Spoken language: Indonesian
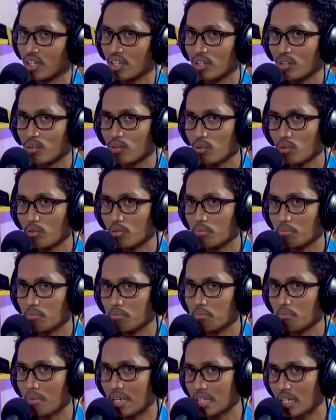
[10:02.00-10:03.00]
itu
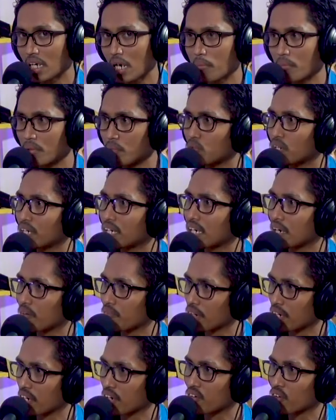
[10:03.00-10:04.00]
banyak ambil mungkin
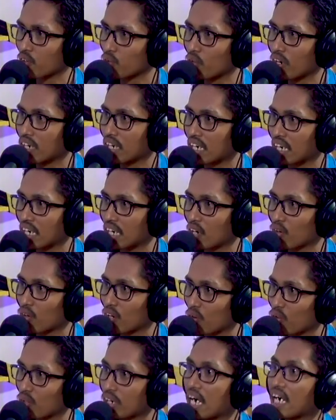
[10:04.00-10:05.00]
referensi juga dari
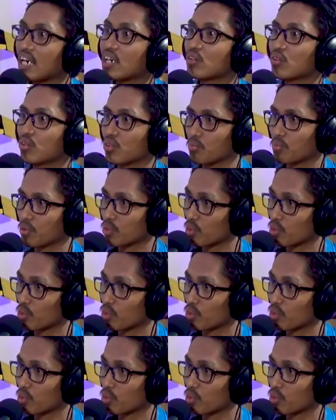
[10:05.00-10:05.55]
lagu-lagu dangdut